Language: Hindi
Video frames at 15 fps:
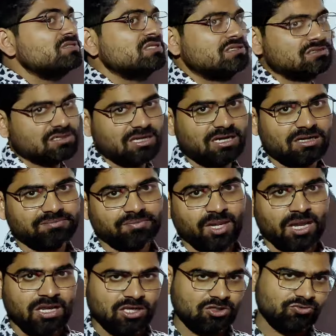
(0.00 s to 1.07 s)
संस्कार
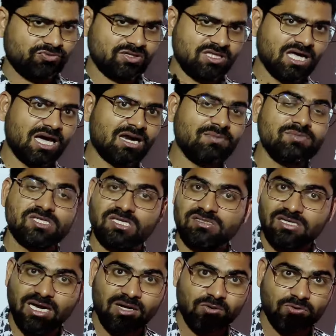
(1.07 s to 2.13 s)
ये जो विद्या आरंभ
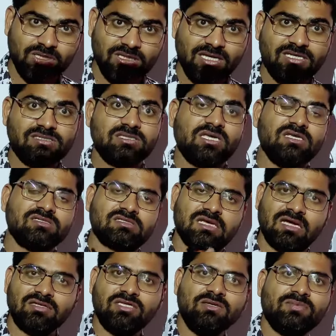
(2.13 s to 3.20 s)
संस्कार होता था इसके
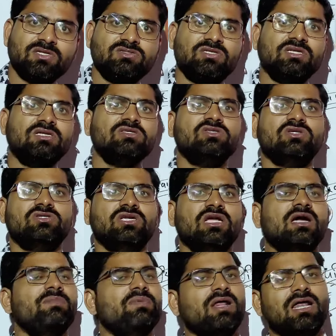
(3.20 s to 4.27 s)
साथ ही बच्चे की शिक्षा
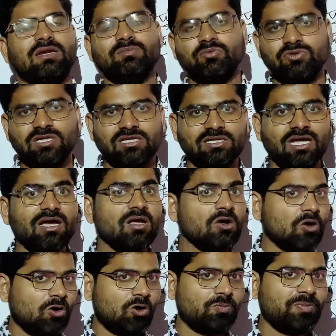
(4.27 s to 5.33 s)
का प्रारंभ होता था
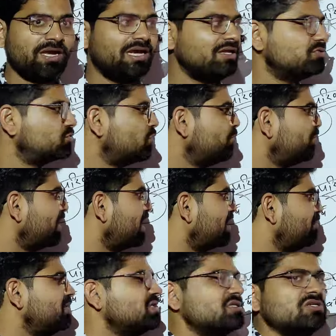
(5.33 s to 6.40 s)
और पहले उसको
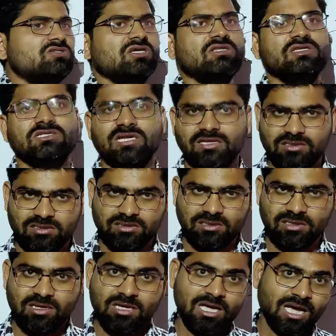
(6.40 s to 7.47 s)
प्रारंभिक शिक्षा दी जाती थी
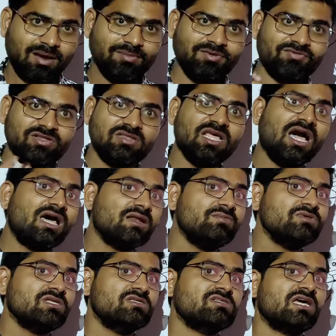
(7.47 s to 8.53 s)
अब ये विद्या आरंभ
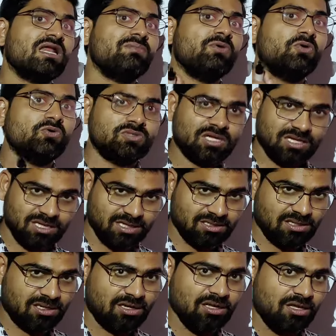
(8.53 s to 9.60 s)
संस्कार में होता क्या
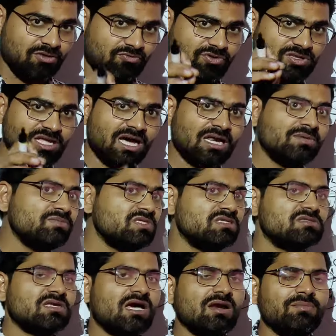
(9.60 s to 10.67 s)
था विद्या आरंभ
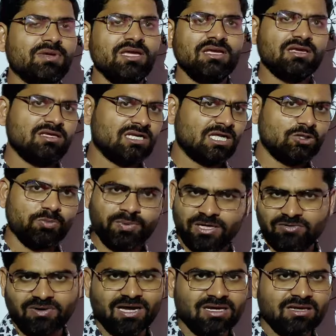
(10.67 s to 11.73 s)
संस्कार में या तो
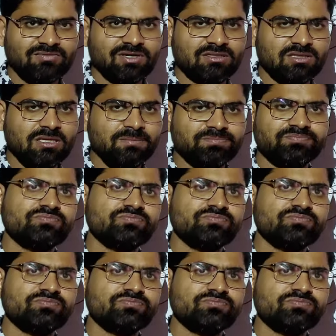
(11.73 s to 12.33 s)
परिवार का व्यक्ति